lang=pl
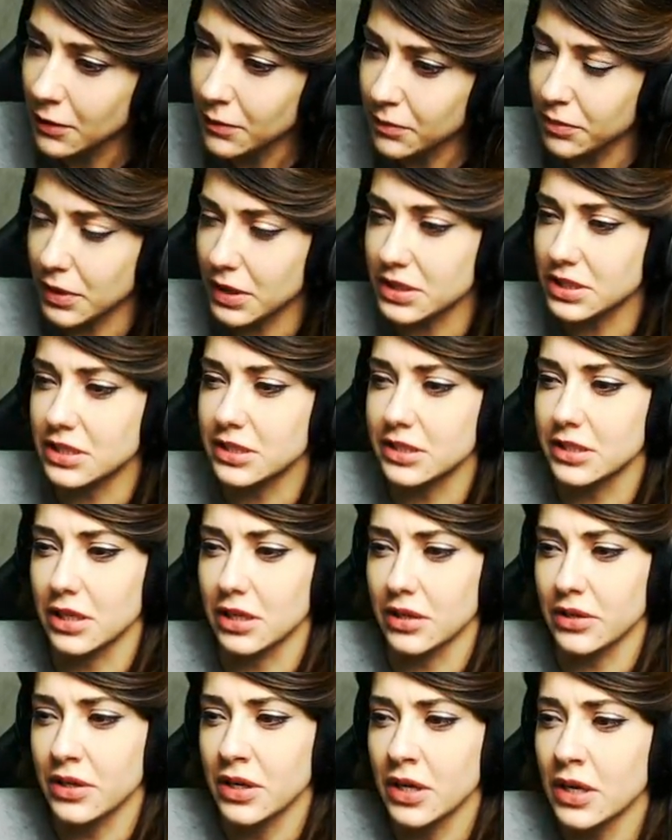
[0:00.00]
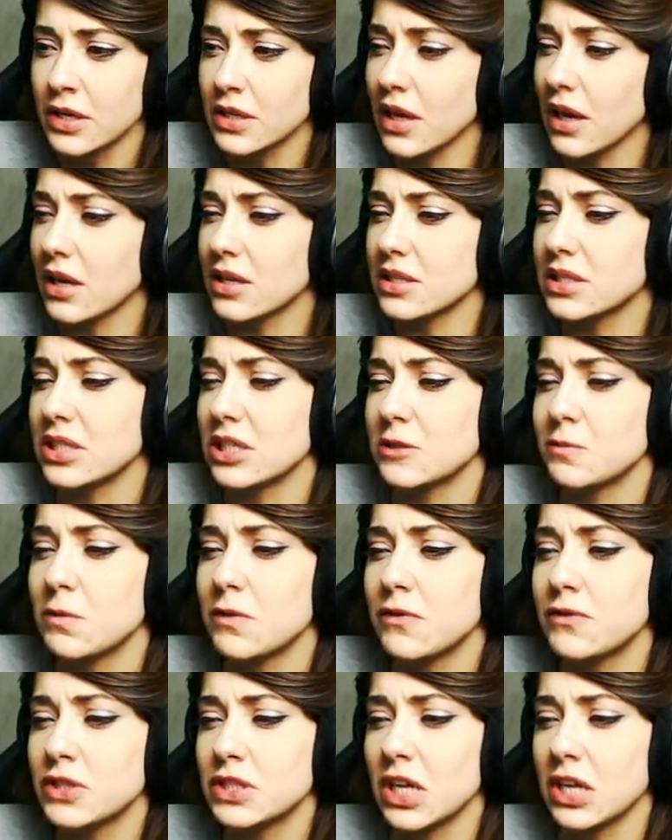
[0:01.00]
Bez niej nie jesteśmy
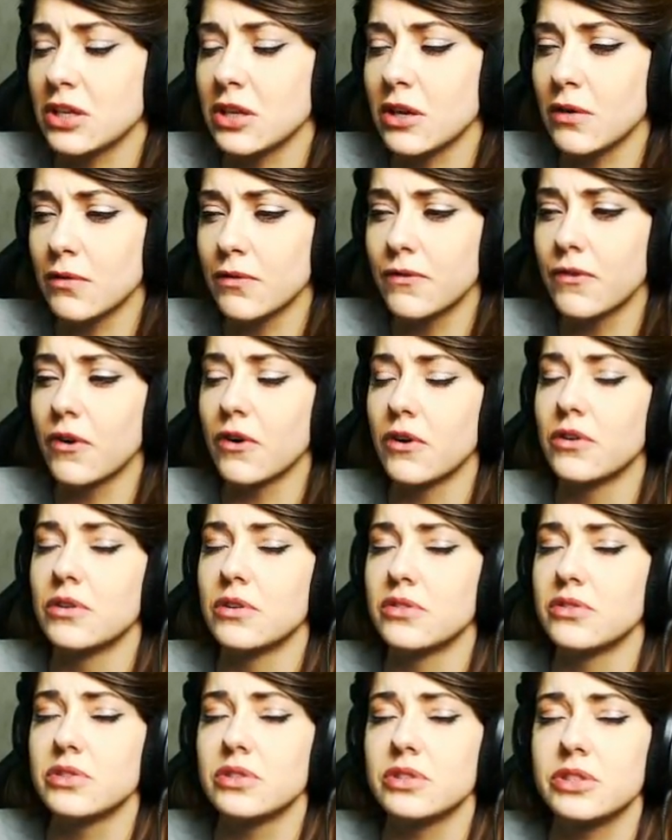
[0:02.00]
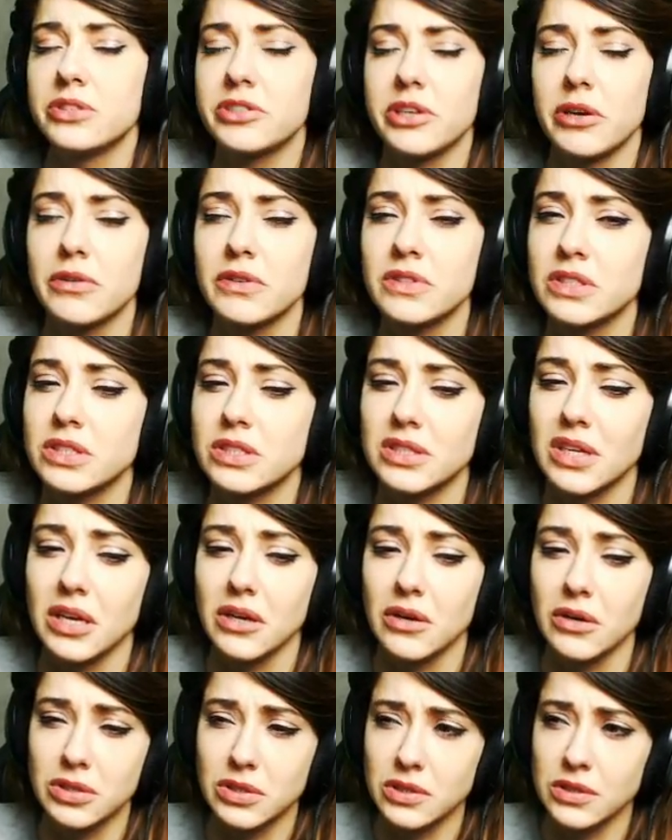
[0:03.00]
w stanie uwolnić się z
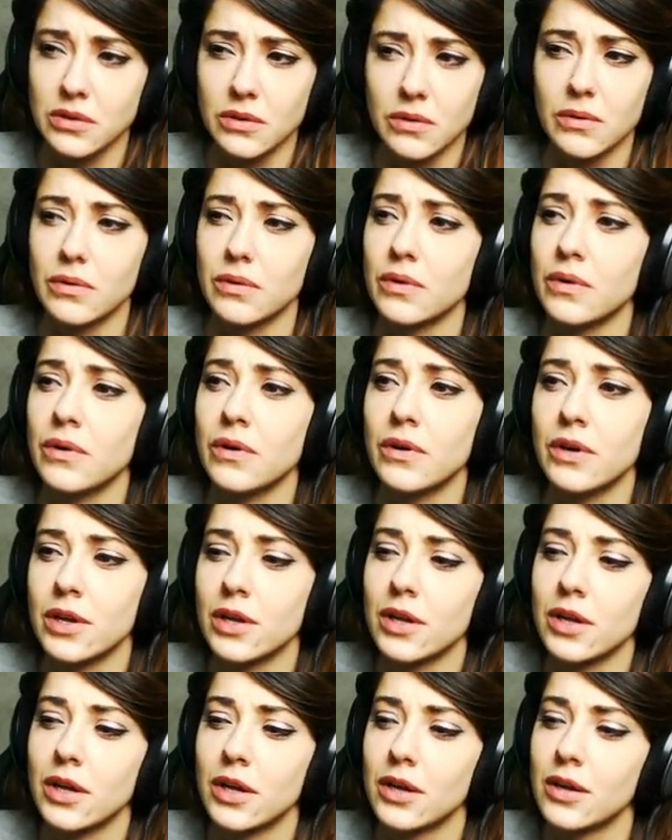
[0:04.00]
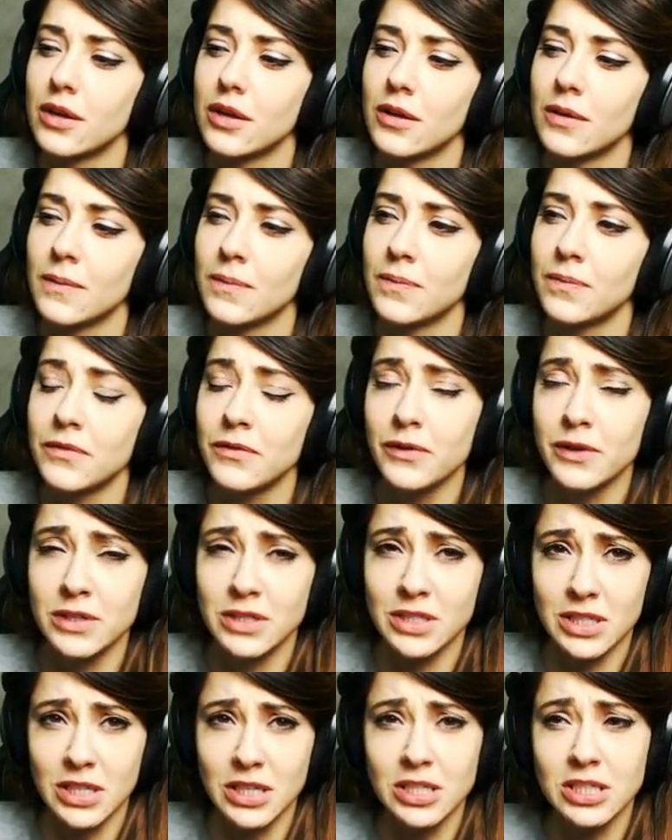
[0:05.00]
tego snu.
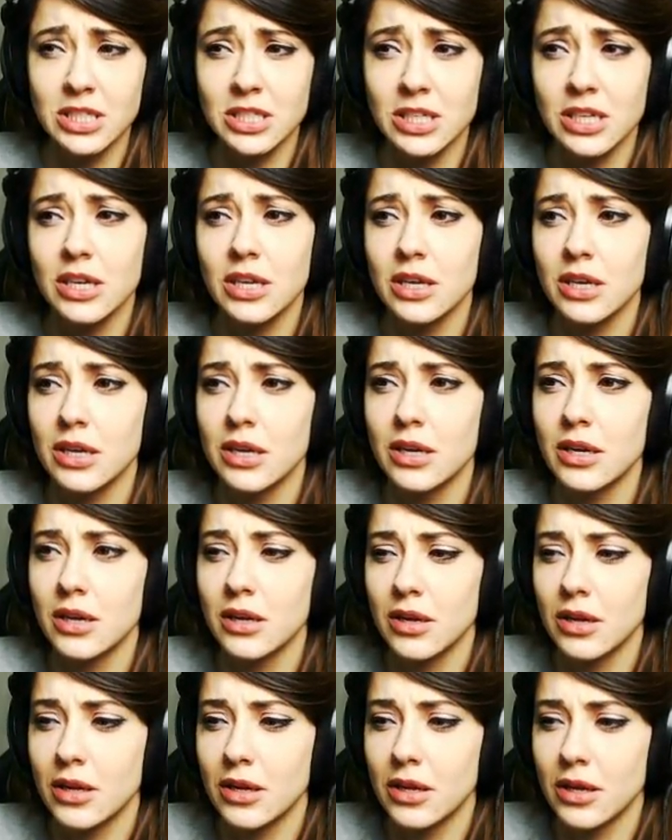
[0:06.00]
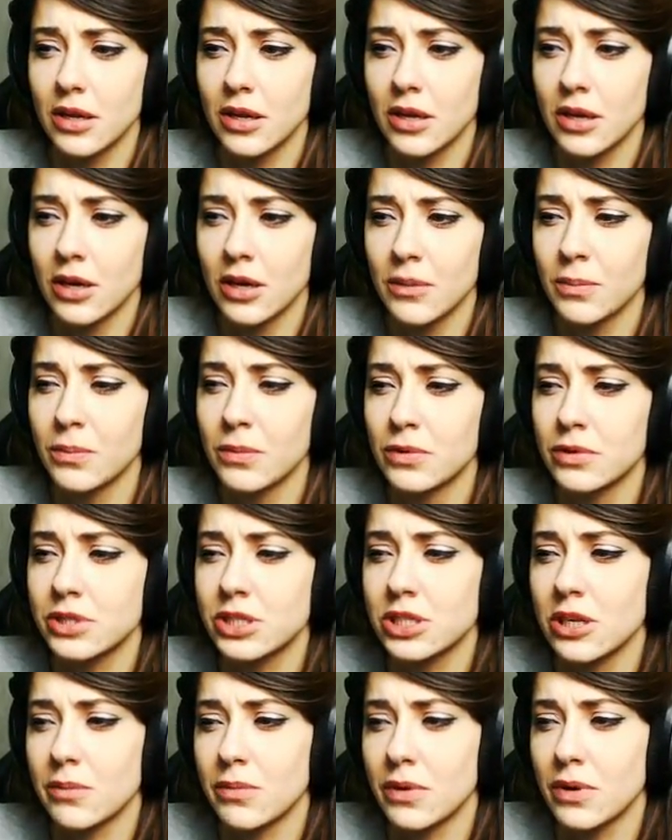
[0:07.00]
Widzisz?
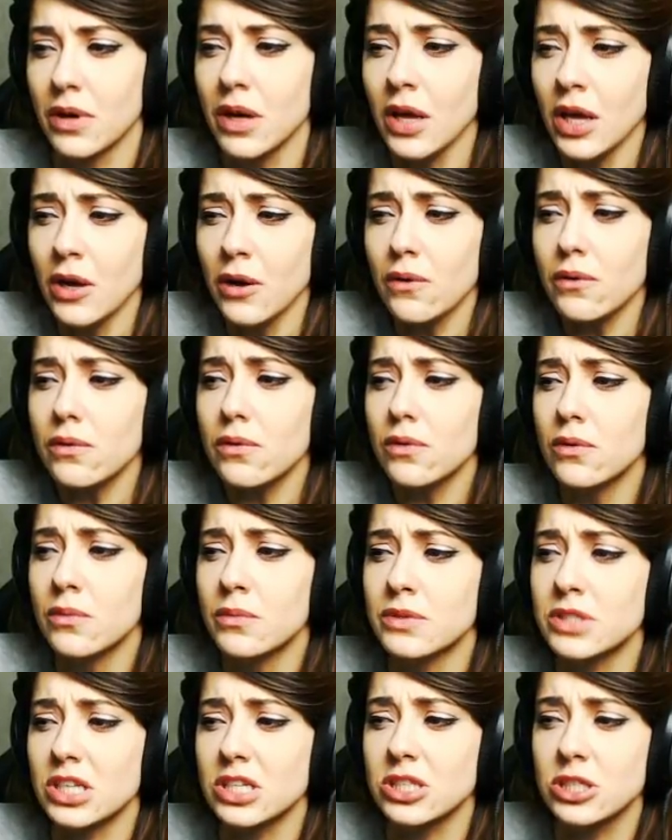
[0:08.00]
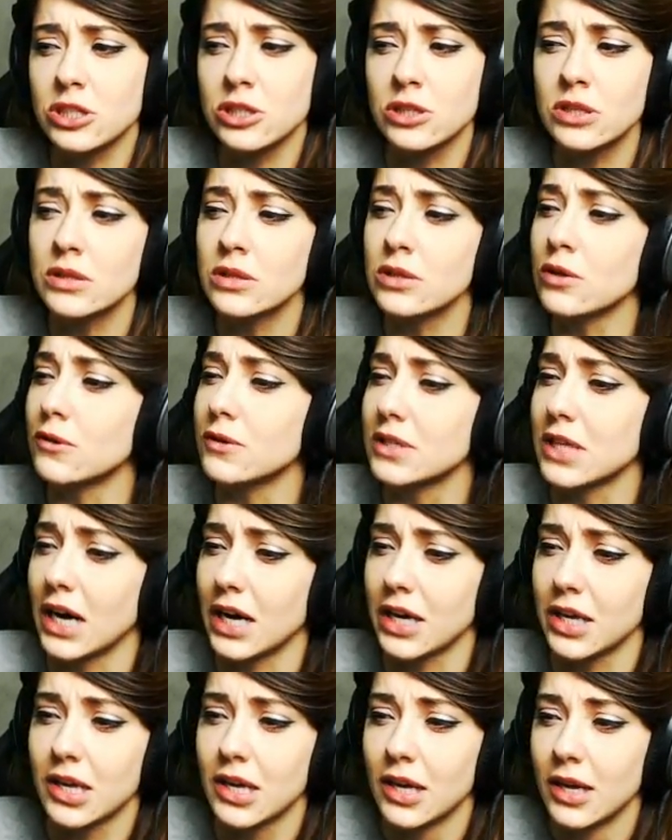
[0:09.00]
Musimy umrzeć
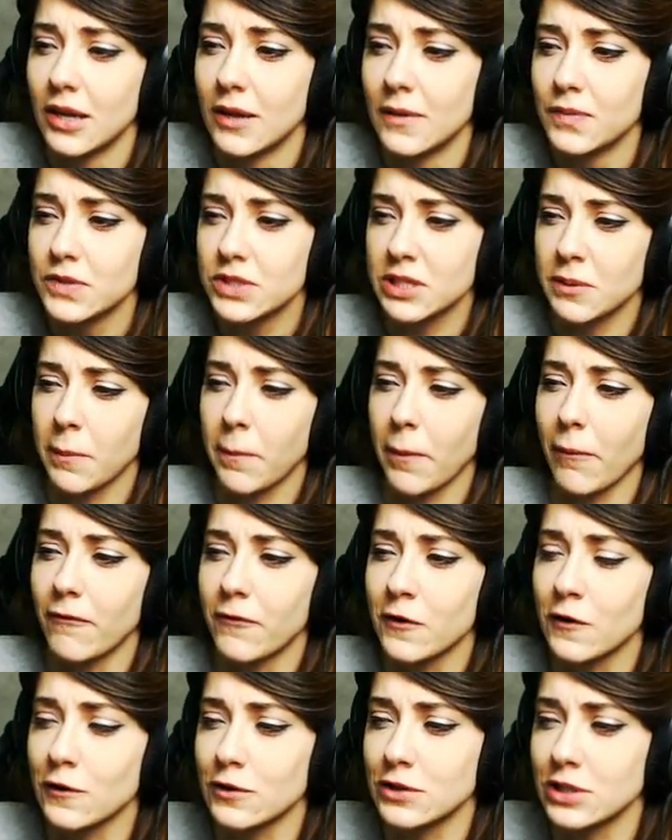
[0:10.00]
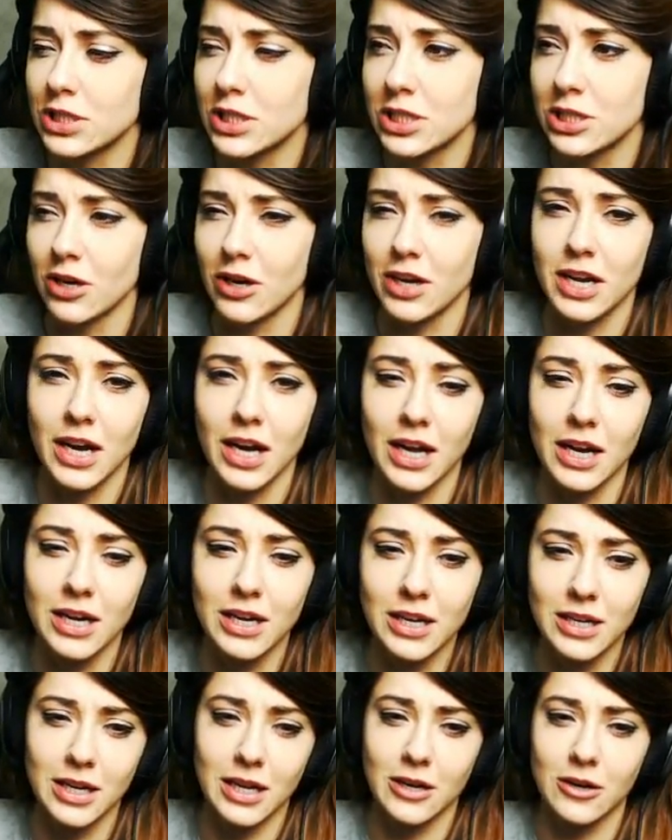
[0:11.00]
tutaj, żeby powrócić do
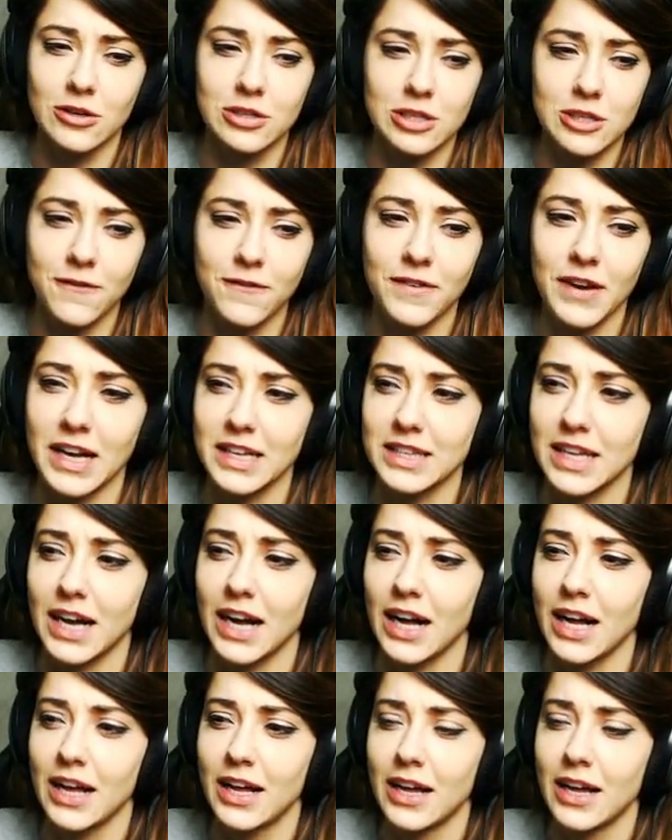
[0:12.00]
realnego świata.